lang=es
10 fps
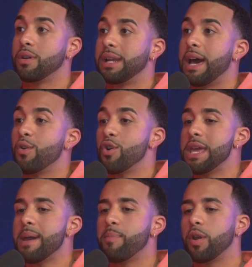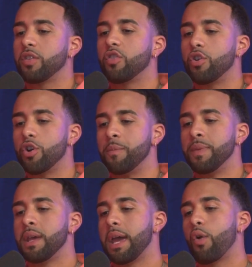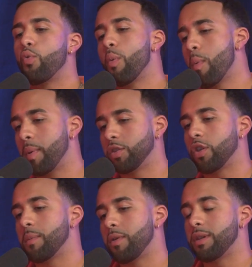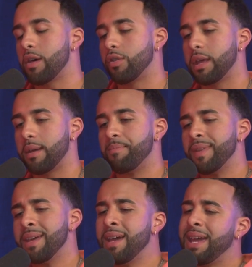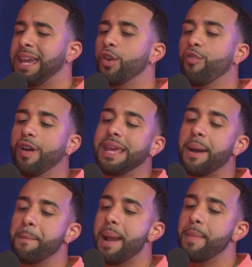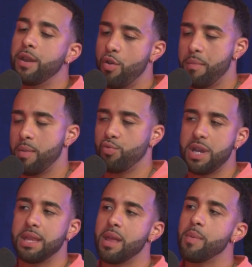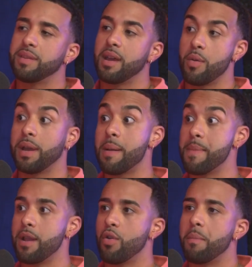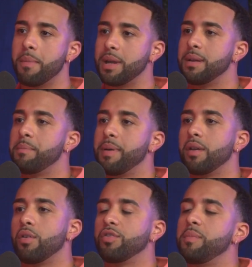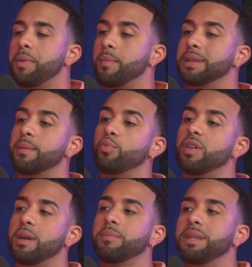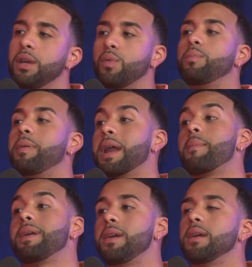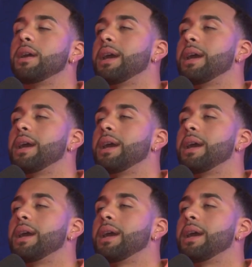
claro. Oye, por eso eh, hubo un momento de mi vida donde... Y no fue ni cambiarme el nombre. Mucha gente piensa que yo me cambié el nombre, pero simplemente puse MTO. Para mí,